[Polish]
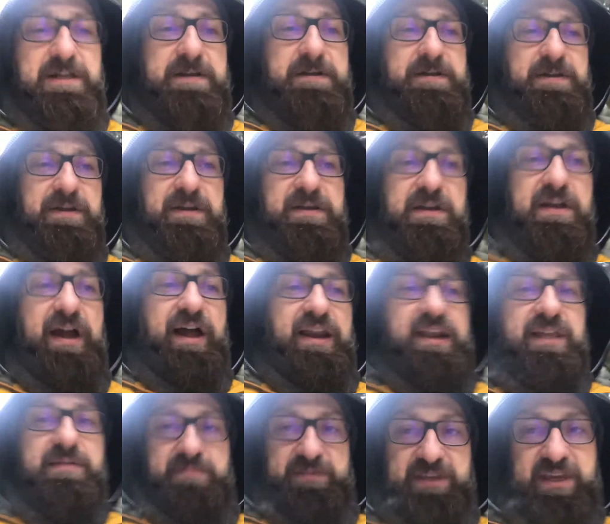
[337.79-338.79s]
y,
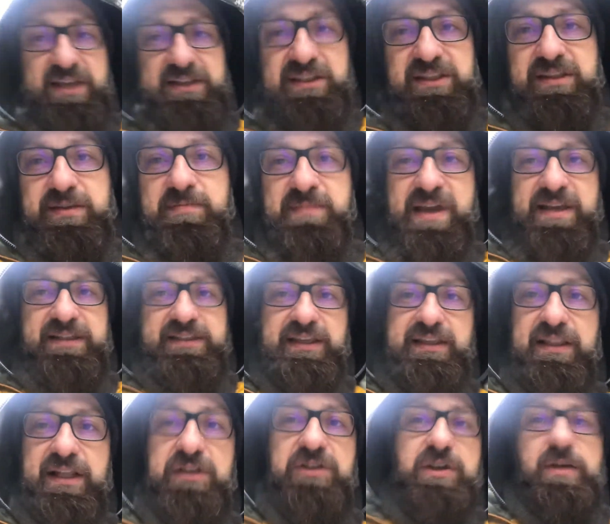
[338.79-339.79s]
ale jest miejsce
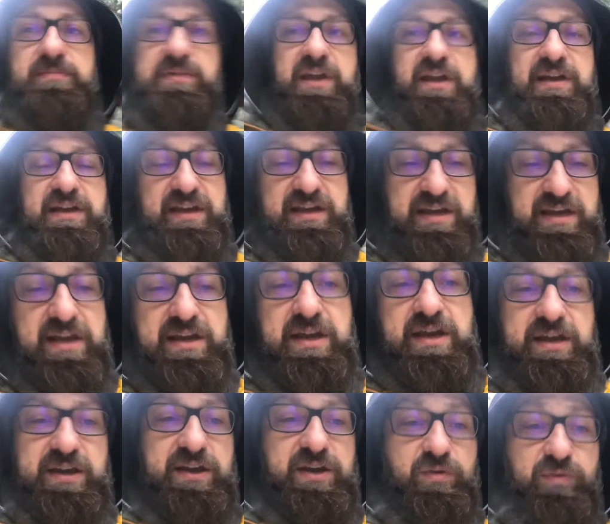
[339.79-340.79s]
dla ciebie
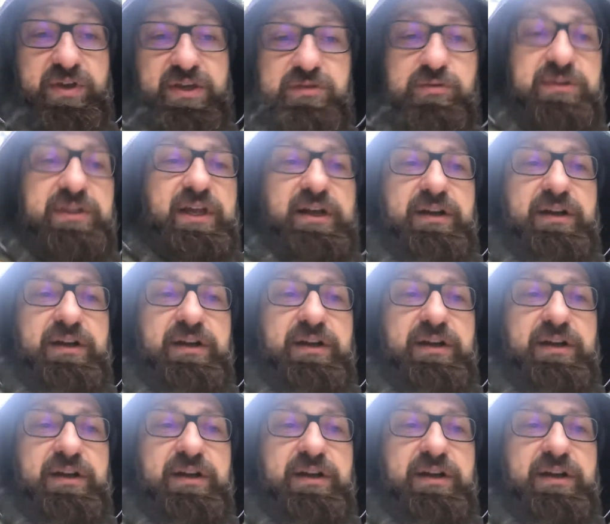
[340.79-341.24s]
Y, u Jezusa